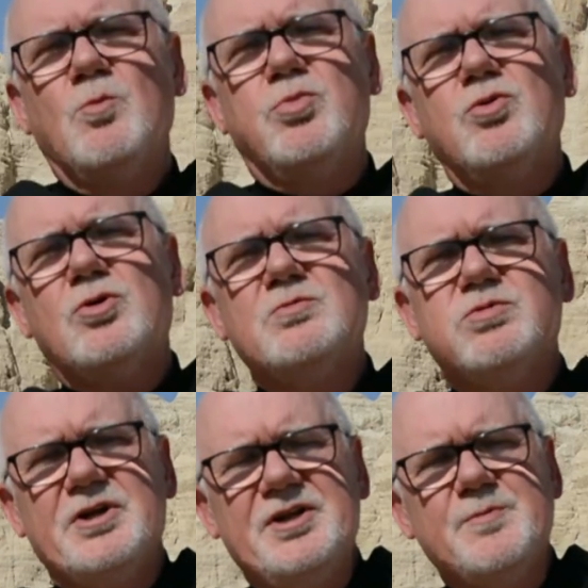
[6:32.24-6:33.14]
Bóg
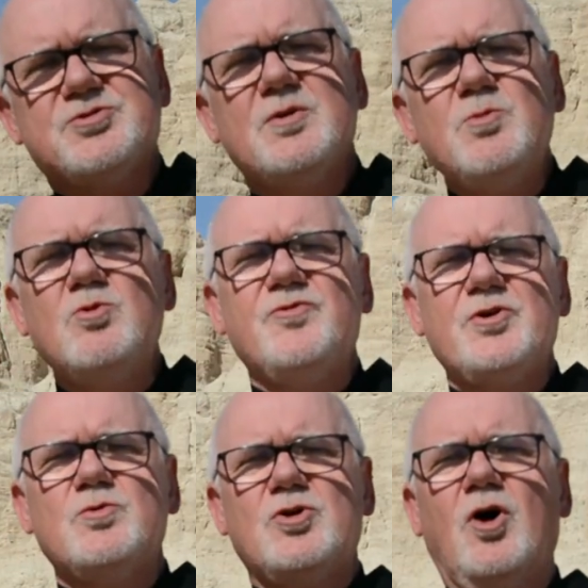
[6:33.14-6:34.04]
nie
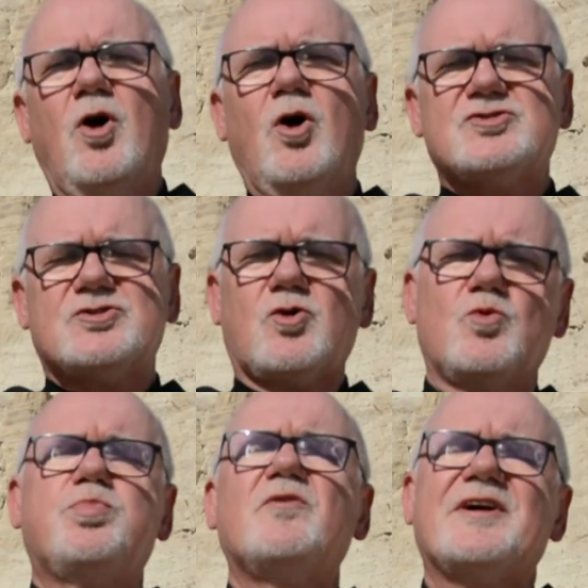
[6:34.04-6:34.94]
przemówił do
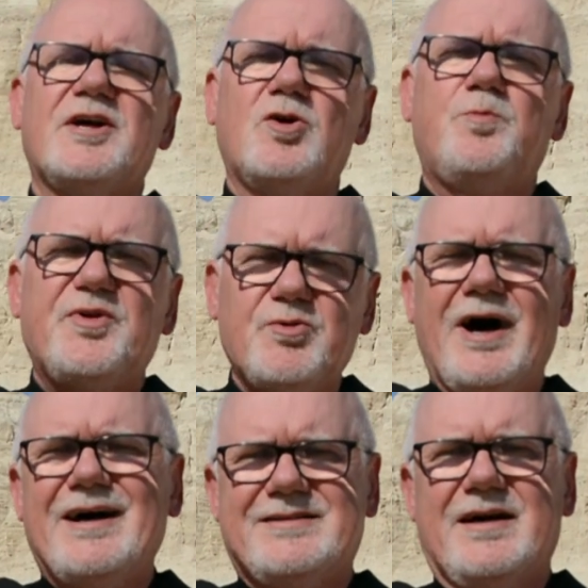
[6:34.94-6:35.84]
skorumpowanego
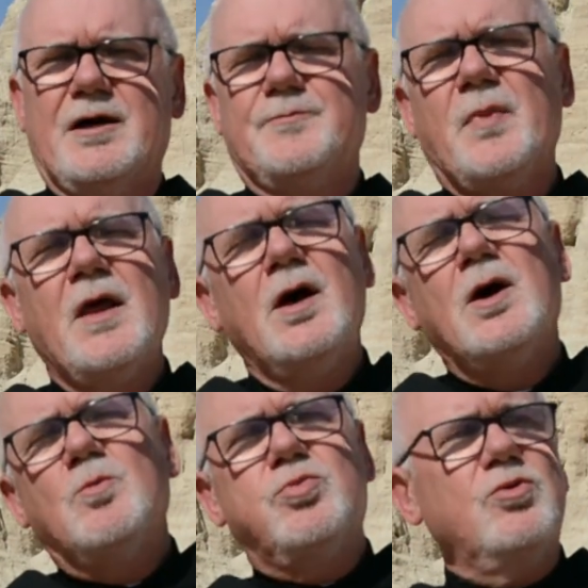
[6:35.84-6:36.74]
Piłata.
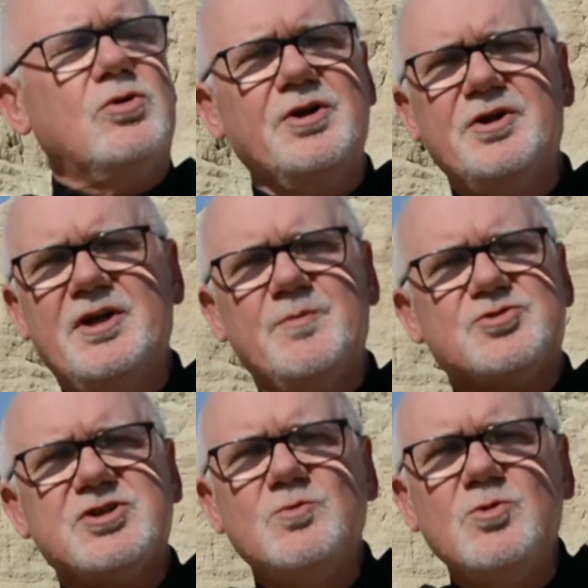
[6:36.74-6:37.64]
Bóg nie
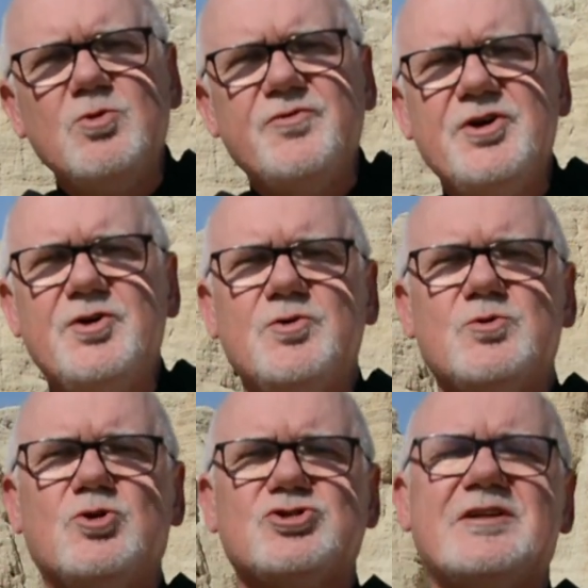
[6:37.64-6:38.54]

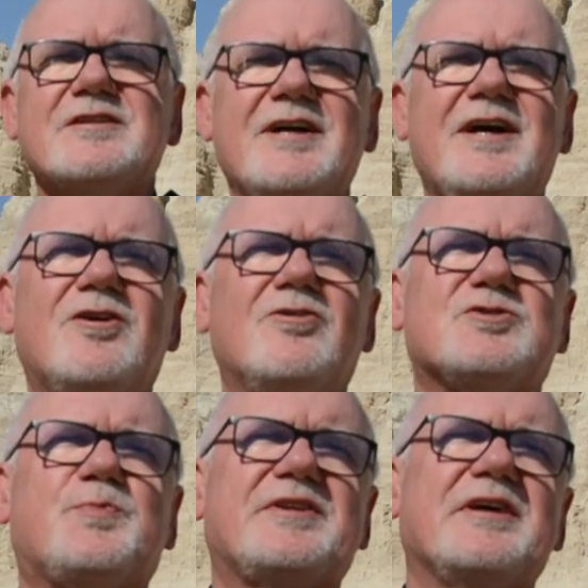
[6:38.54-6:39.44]
przemówił do
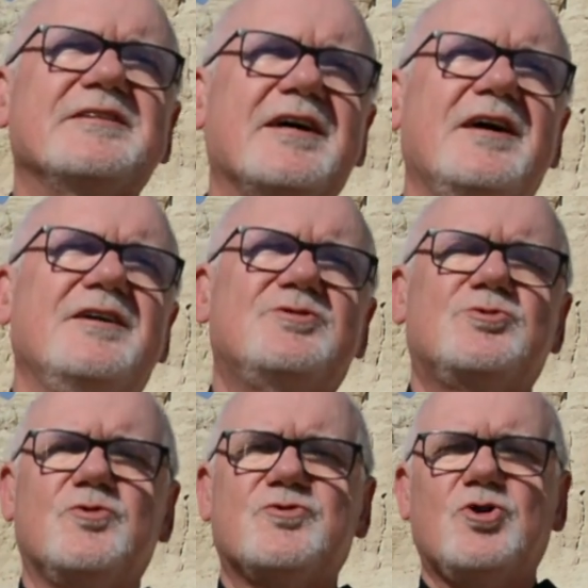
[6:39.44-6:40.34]
żadnego z
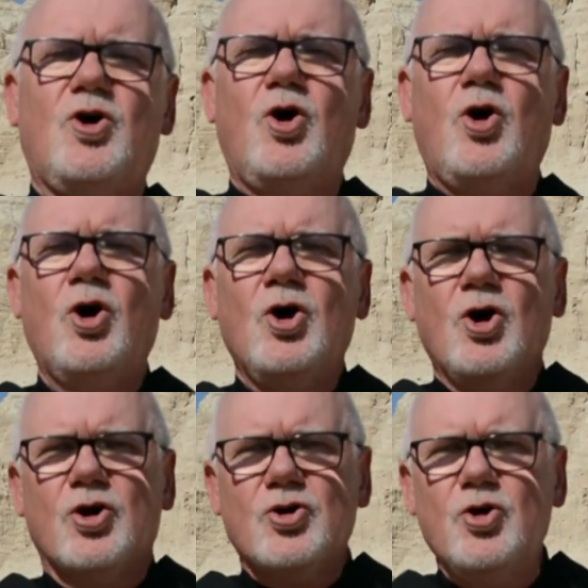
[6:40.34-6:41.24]
pretendentów do
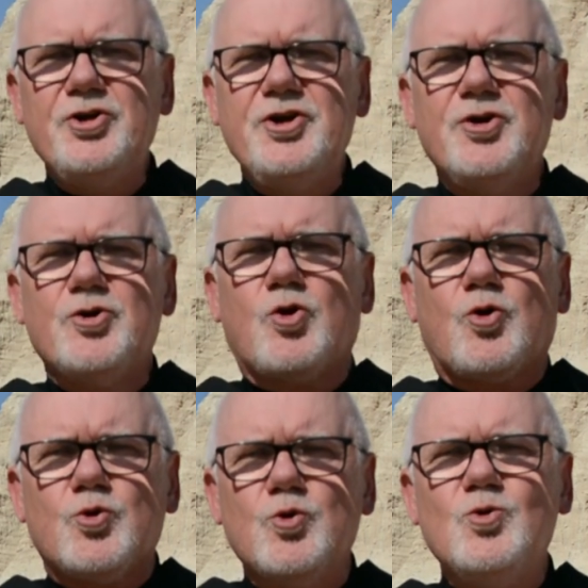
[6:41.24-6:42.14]
roli
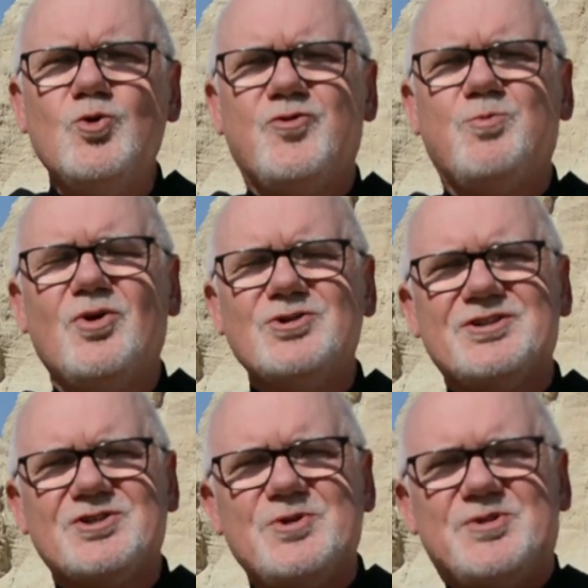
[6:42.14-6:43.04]
królów,
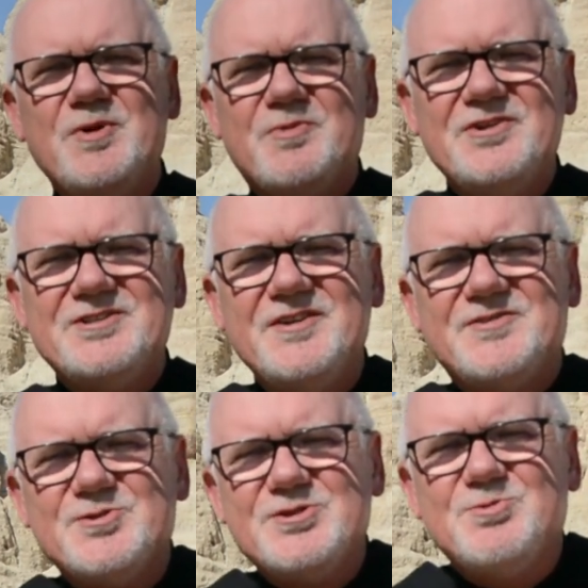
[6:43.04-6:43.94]
bądź też byśmy
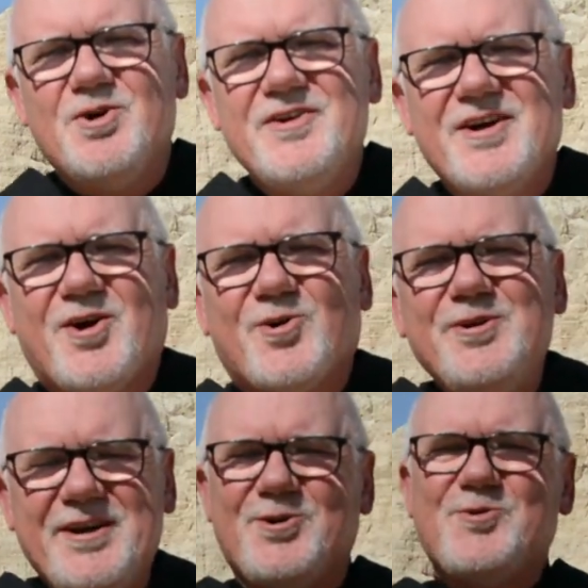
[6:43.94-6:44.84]
powiedzieli w cudzysłowie
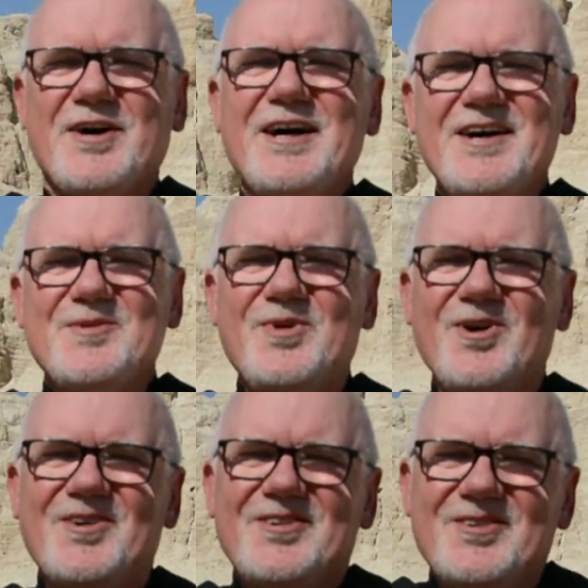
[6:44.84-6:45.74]
królików,
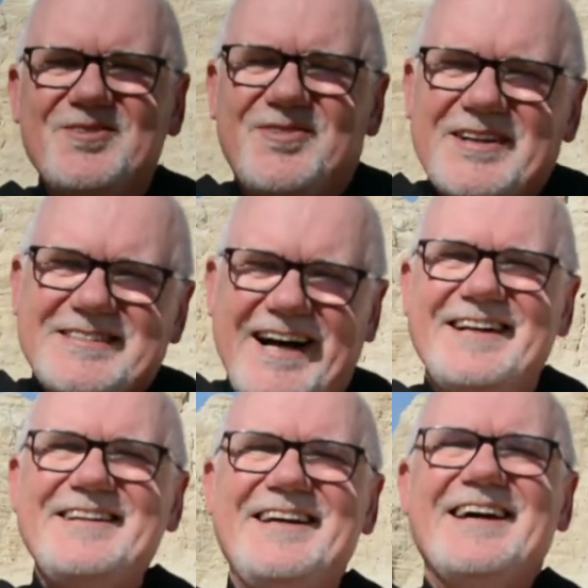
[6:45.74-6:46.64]
bo e,
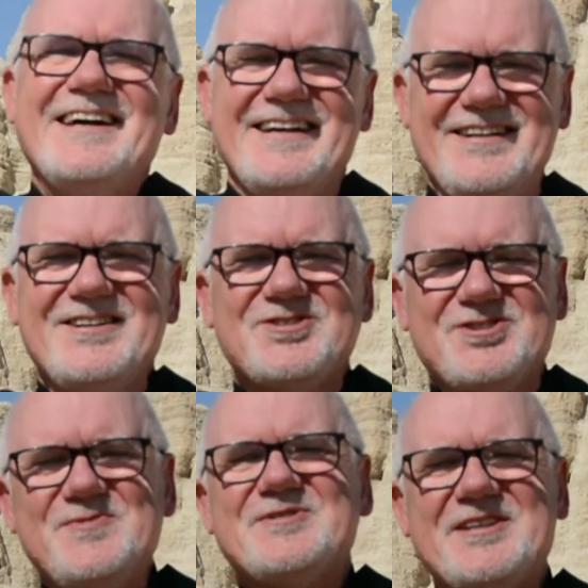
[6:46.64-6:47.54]
wasali e,
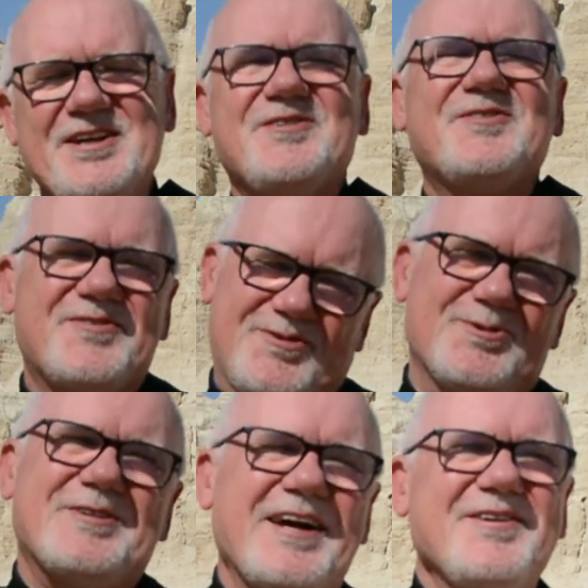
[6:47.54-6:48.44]
rzymskich
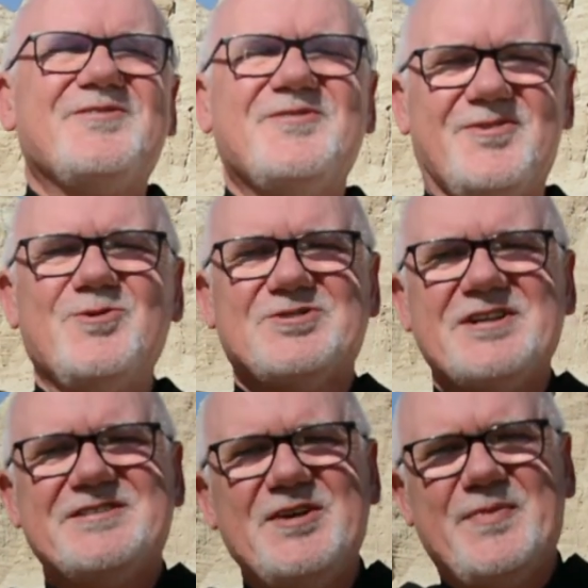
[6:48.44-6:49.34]
tutaj w
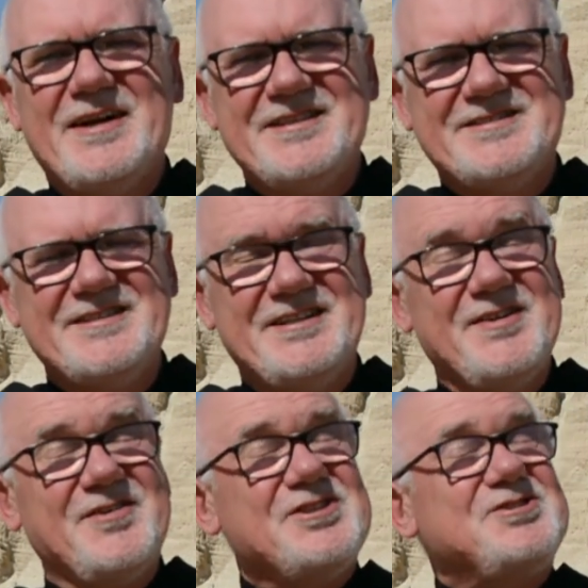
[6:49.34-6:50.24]
ówczesnej
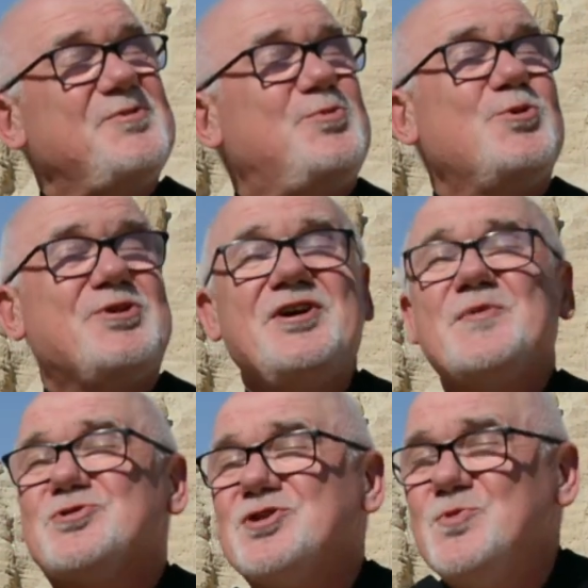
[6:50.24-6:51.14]
Palestynie. Wreszcie Bóg
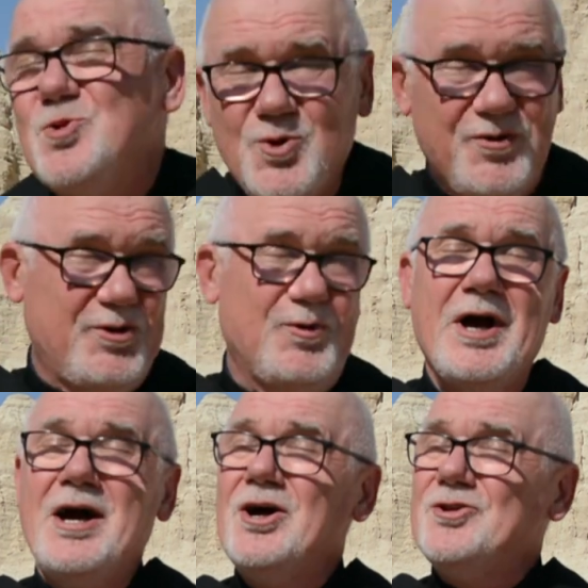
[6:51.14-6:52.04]
nie przemówił
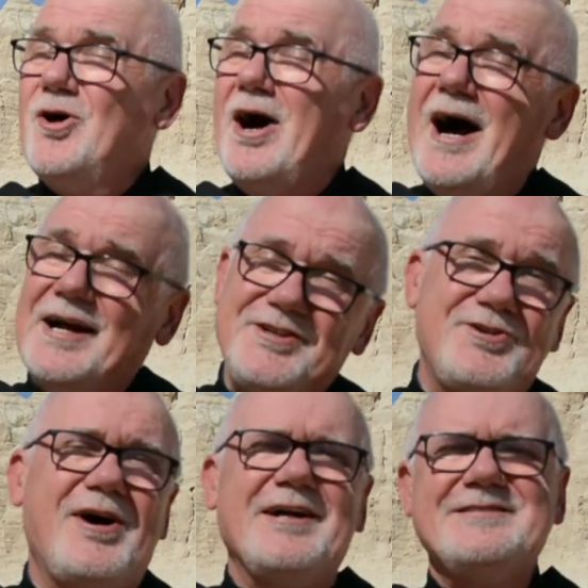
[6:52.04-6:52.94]
do,
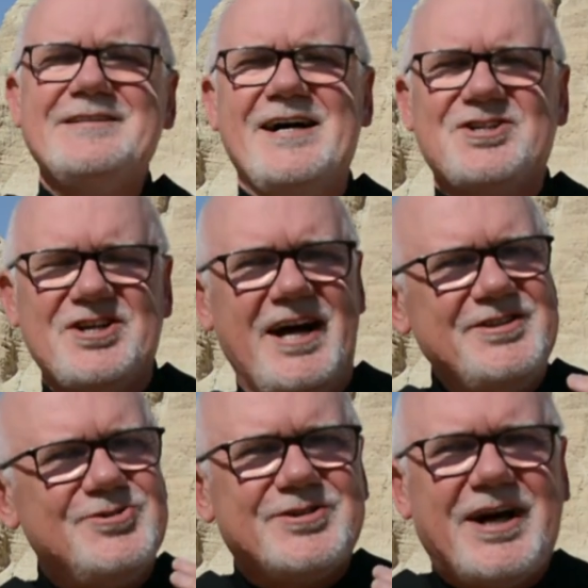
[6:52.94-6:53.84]
ani do Annasza,
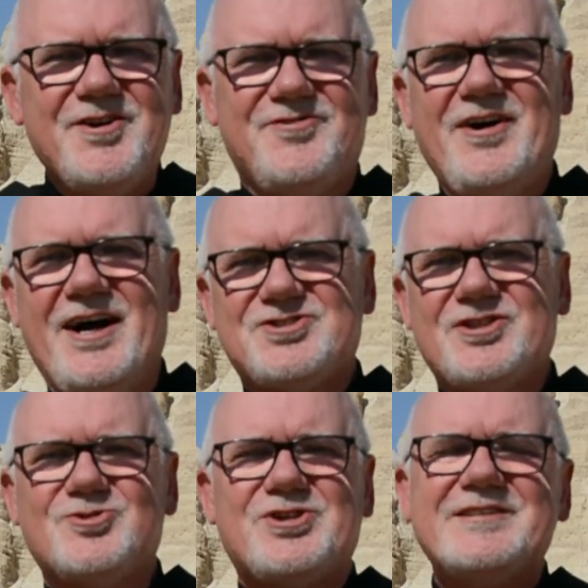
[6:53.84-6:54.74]
ani do
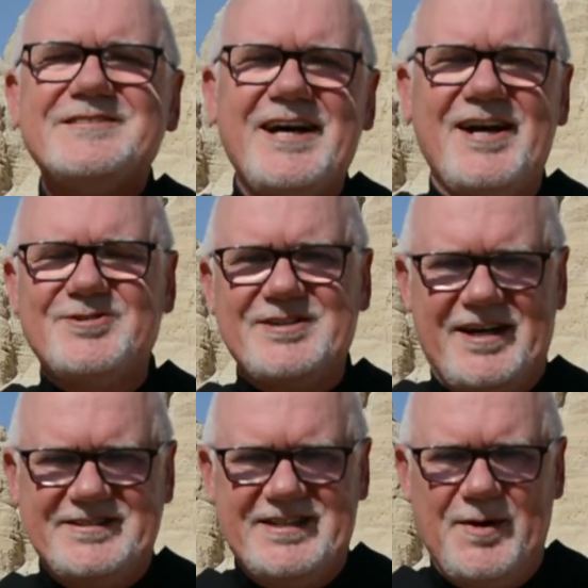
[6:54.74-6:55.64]
Kajfasza, do żadnego z
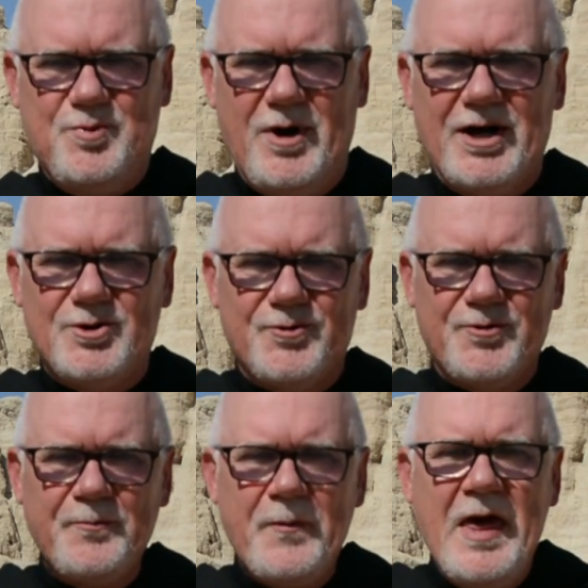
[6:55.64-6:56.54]
arcykapłanów.